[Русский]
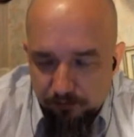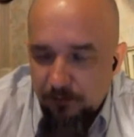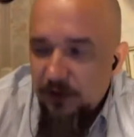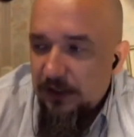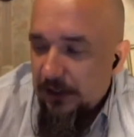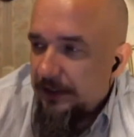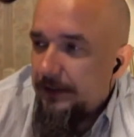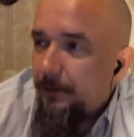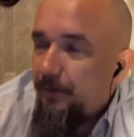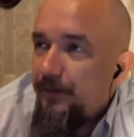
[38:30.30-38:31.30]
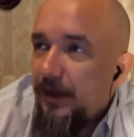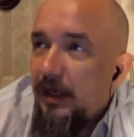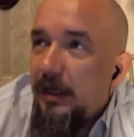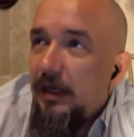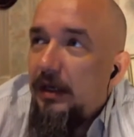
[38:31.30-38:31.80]
Согласен.
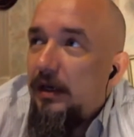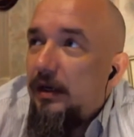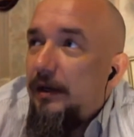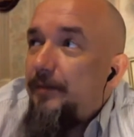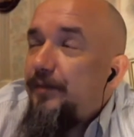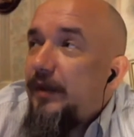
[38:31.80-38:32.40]
А,